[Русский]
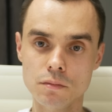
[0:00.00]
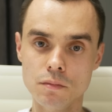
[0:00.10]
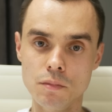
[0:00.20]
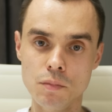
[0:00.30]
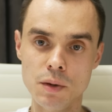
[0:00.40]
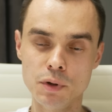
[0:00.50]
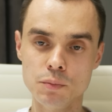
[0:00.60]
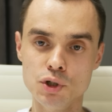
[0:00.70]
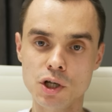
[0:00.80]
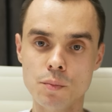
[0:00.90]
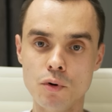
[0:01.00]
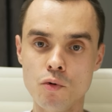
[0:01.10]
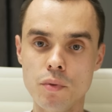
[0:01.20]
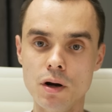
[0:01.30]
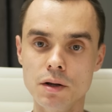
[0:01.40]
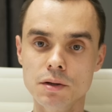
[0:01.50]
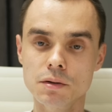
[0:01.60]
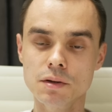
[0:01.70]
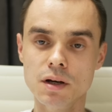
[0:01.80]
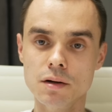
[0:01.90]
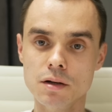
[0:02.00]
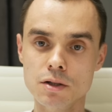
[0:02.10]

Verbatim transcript: мои подписчики покупали где-то на